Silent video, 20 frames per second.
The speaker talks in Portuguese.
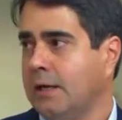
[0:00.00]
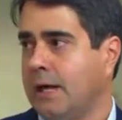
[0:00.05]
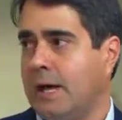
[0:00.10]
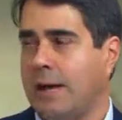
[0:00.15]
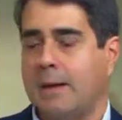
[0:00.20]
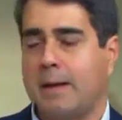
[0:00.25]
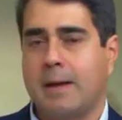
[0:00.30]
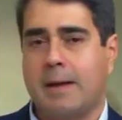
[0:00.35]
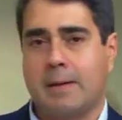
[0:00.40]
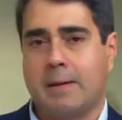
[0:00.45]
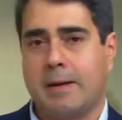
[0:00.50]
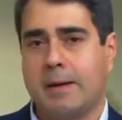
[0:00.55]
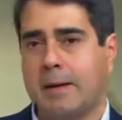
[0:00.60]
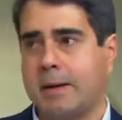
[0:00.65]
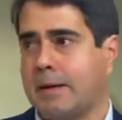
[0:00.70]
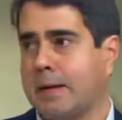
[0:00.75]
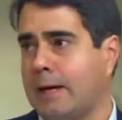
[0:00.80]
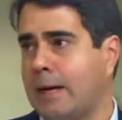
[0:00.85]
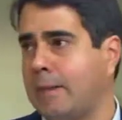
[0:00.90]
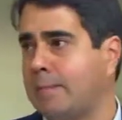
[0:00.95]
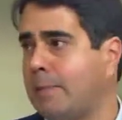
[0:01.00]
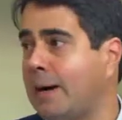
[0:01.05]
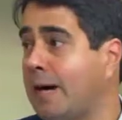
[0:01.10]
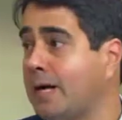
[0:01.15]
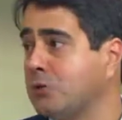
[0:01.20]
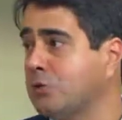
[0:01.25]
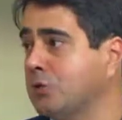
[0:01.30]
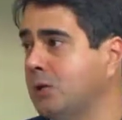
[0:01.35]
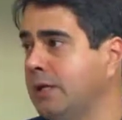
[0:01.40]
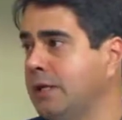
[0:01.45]
É, é, é,
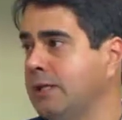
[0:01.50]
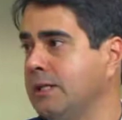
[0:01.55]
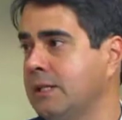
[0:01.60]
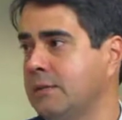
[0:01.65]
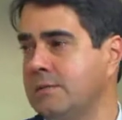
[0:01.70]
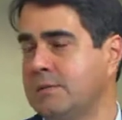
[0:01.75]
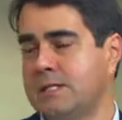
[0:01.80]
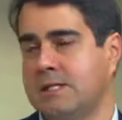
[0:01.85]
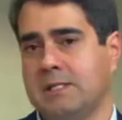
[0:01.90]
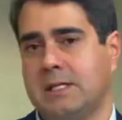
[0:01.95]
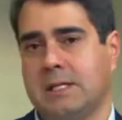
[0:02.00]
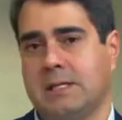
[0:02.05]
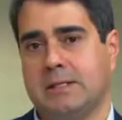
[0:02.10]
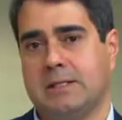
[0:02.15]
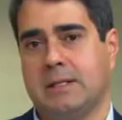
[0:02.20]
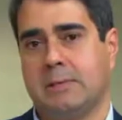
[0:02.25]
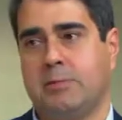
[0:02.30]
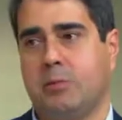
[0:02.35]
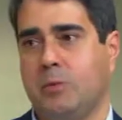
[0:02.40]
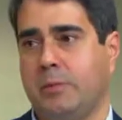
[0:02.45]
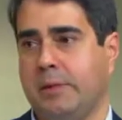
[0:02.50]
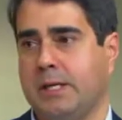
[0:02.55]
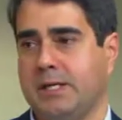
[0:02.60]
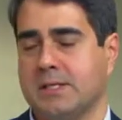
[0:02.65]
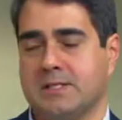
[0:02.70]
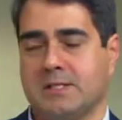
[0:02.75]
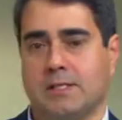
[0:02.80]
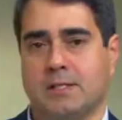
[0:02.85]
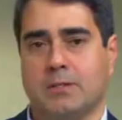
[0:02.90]
abaixo da linha da, da, da pobreza.